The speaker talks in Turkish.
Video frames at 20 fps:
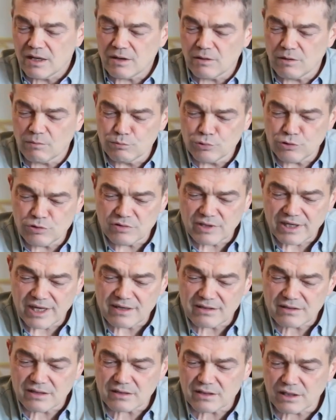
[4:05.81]
E, bunun
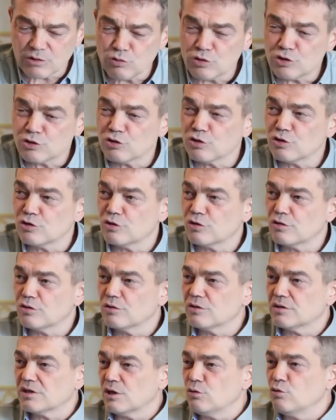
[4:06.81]
yanında tavuk yiyor.
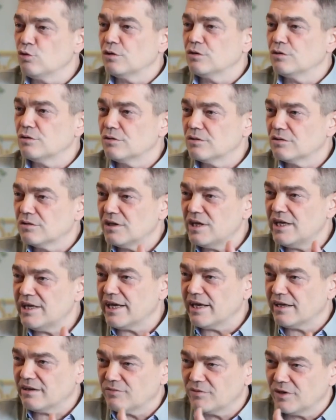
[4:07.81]
Tavuk,
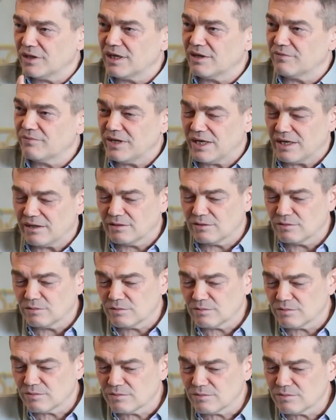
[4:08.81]
inek falan filan
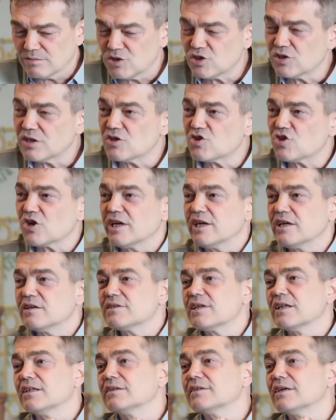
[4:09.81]
işte
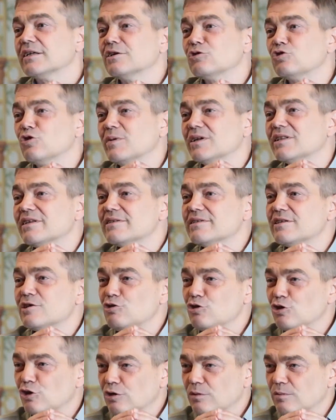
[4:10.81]
çayı, salatalığı, domatesi
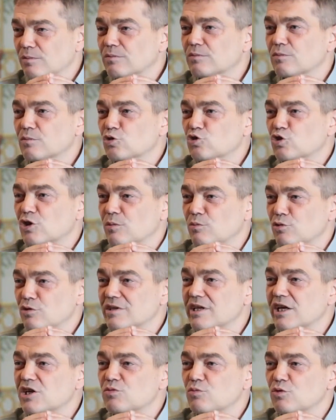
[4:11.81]
yiyor.
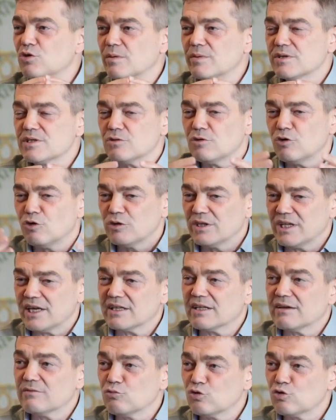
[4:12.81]
Çamurun değişime uğraması.
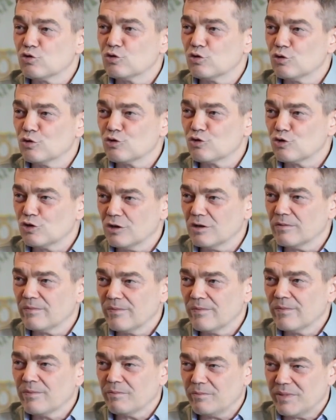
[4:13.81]
Onlardan vücudu oluşuyor.
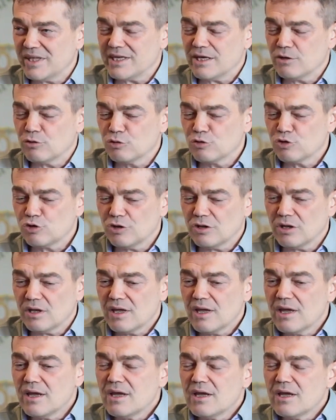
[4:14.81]
Beden oluşuyor.